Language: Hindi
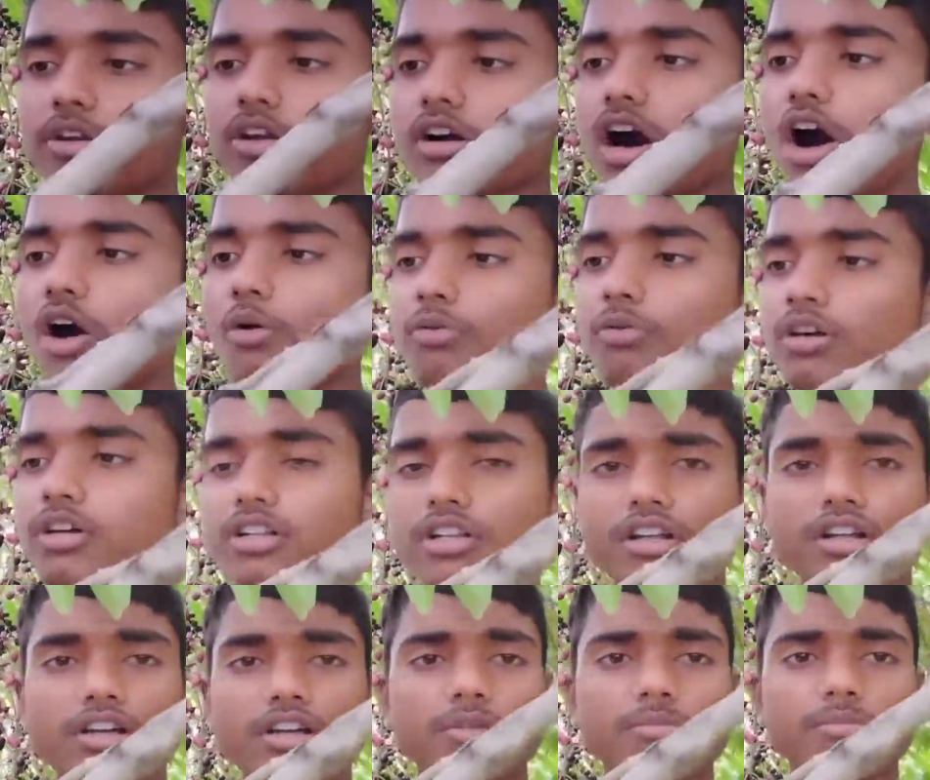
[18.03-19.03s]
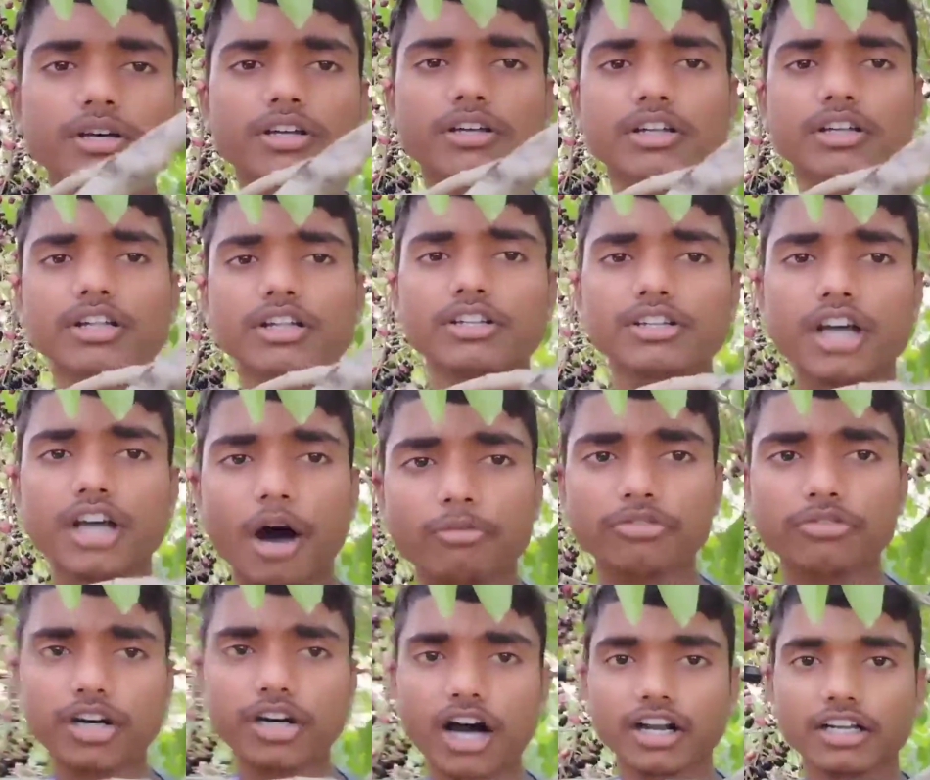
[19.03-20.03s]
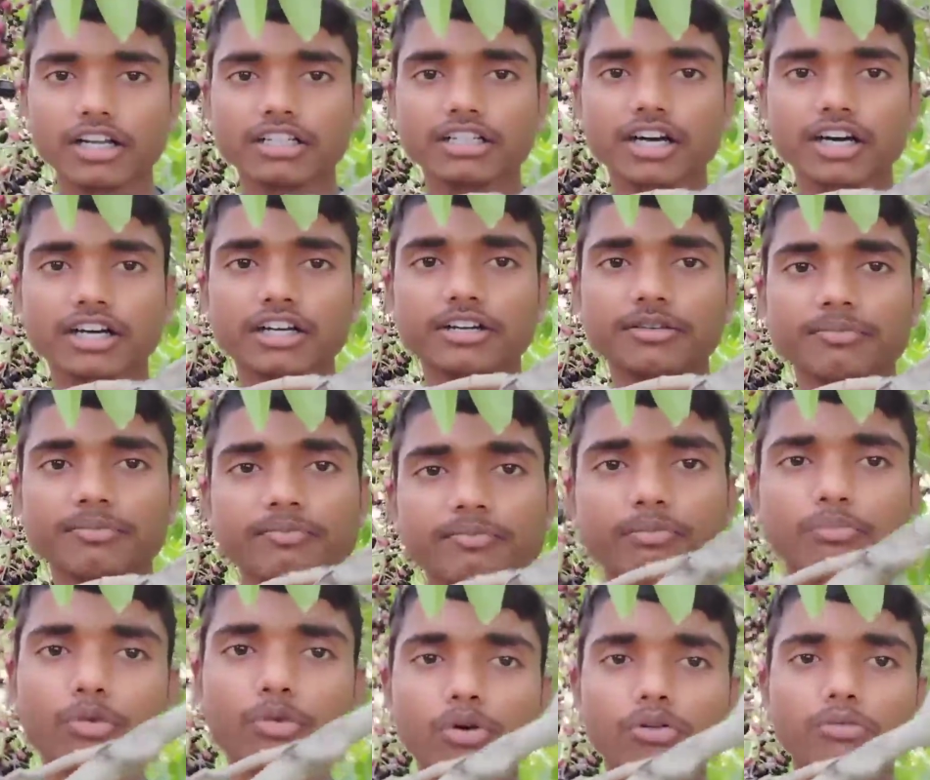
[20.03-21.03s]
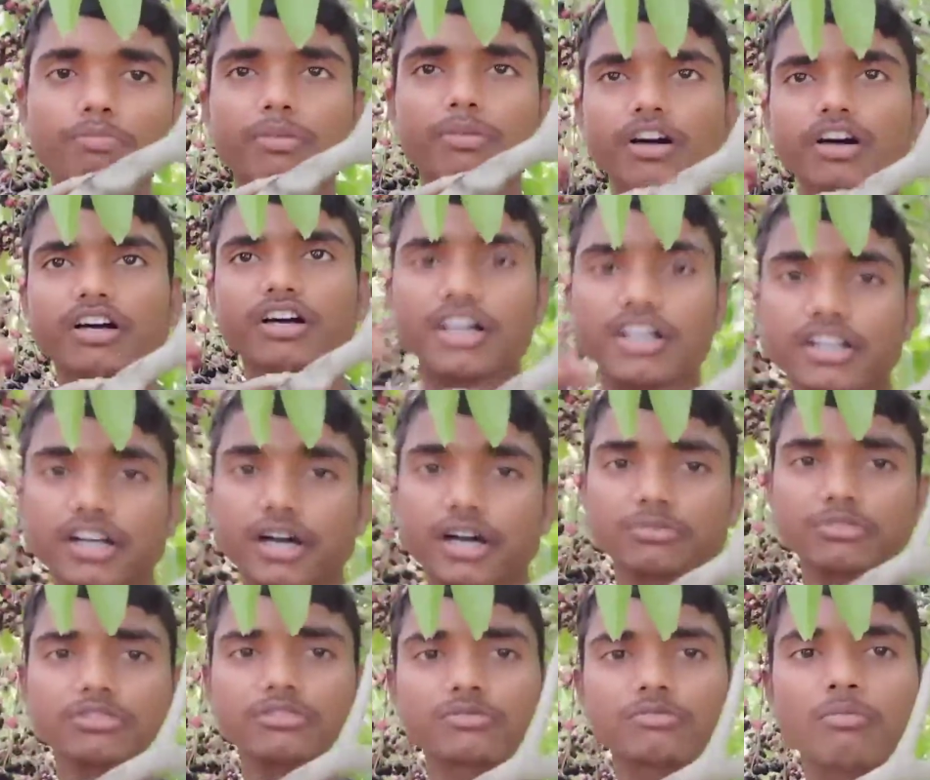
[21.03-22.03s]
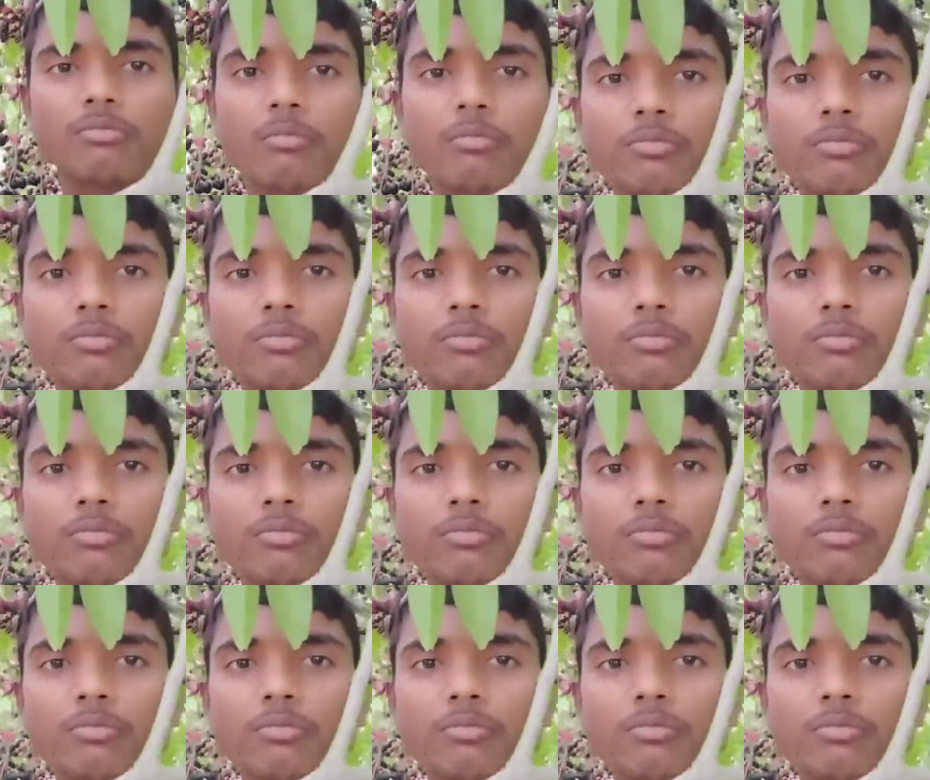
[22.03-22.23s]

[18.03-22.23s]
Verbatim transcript: अपने गांव के जंगल में इधर जामुन खाने के लिए आए हैं बहुत पक गया जामुन